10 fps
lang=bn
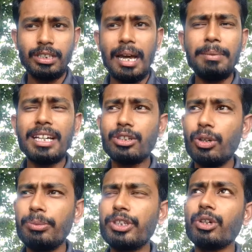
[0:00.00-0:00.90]
তা আমি
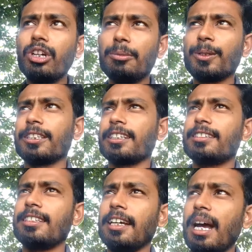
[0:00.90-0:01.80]
আসলে ওই বিষয়গুলো বলতে
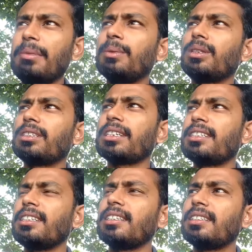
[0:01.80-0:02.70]
চাচ্ছি না আমি বলতে
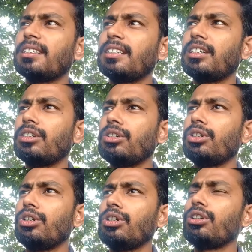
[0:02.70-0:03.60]
চাচ্ছি
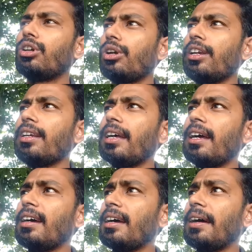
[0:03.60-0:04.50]
ধরেন
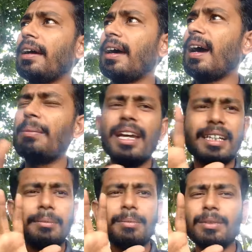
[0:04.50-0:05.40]
আমি
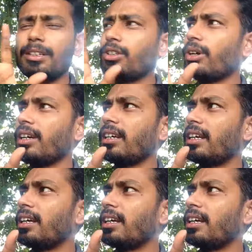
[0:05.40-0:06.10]
একটা ধরেন